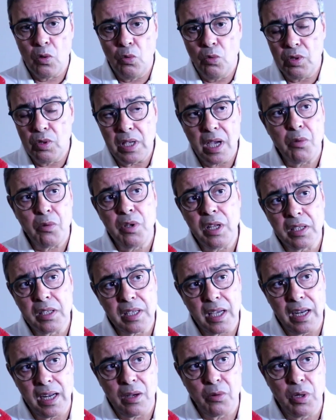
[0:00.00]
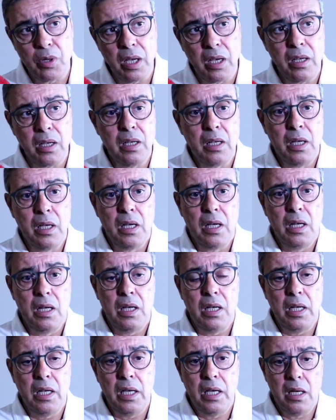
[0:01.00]
وتعاونيات قرويه
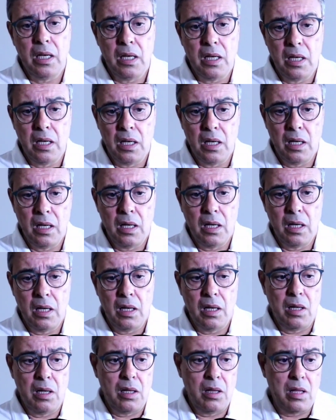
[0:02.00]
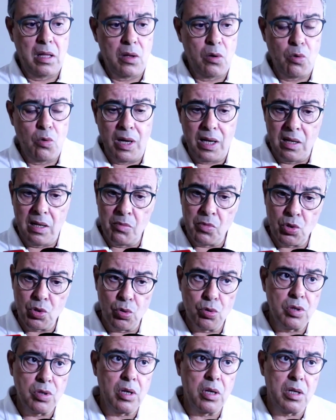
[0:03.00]
اللي آه، داروا واحد
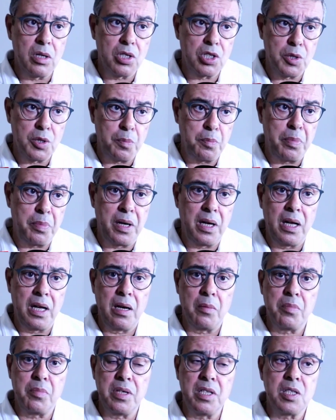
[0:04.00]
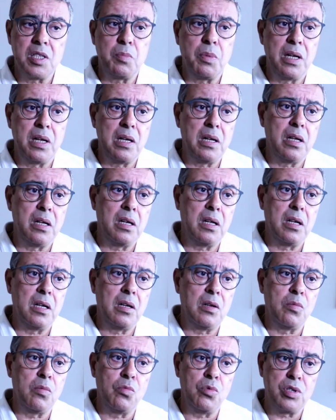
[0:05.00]
المجهود جبار بالنسبه
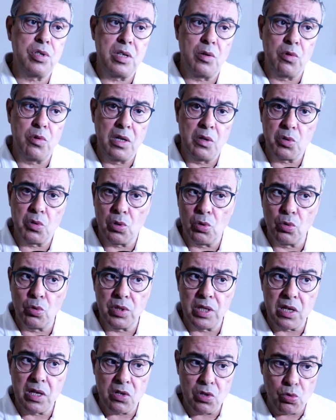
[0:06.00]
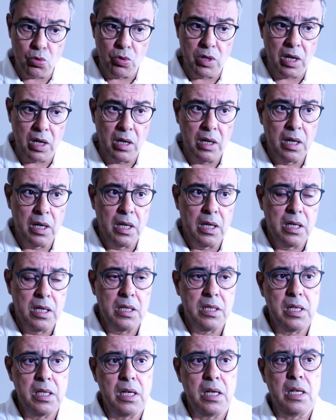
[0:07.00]
للمستوى اللي وصلوا ديال الجوده
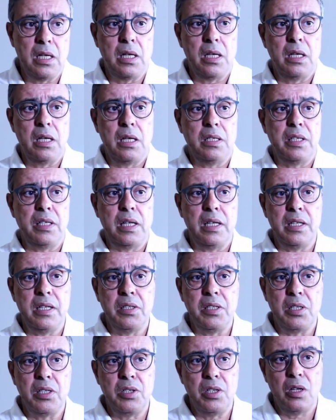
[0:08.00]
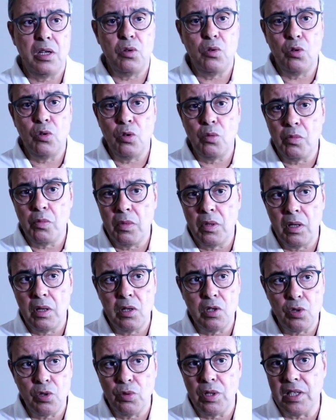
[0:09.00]
ديال ديال الانتاج ديالهم
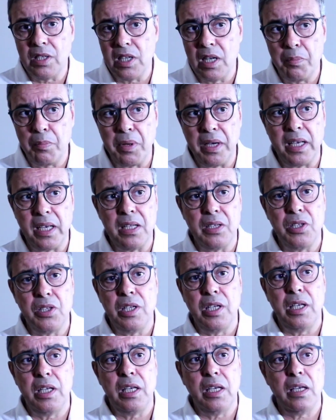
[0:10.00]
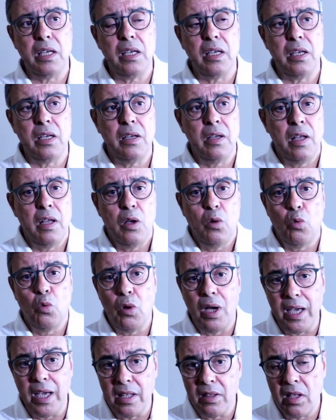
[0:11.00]
الجوده ديال الباكاجينغ
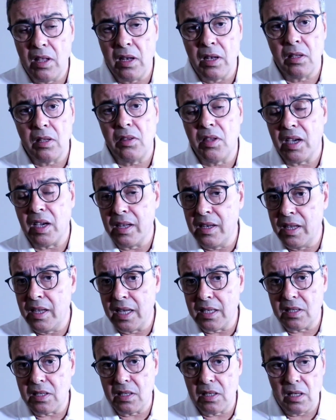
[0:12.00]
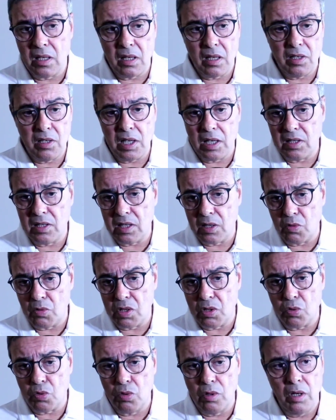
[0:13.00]
وايضا التقنيات ديال
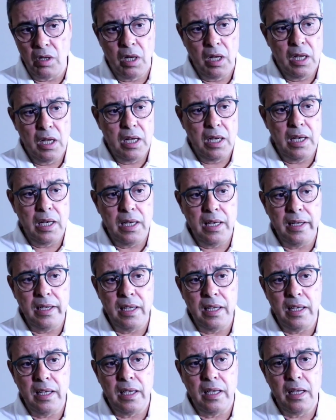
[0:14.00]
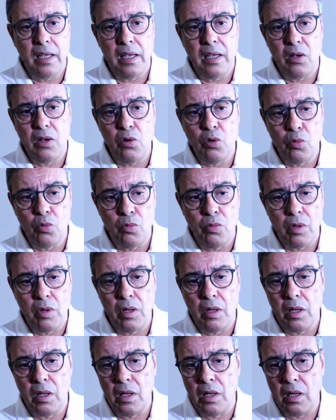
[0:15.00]
التواصل اللي آه، اليوم
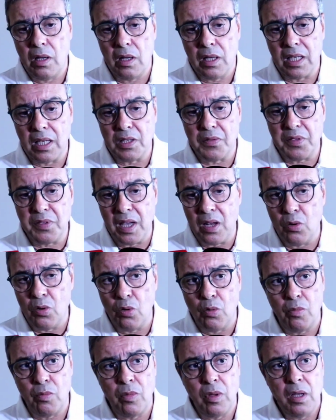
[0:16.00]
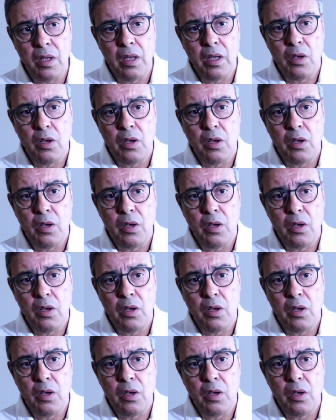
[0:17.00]
آه، كتفتح لهم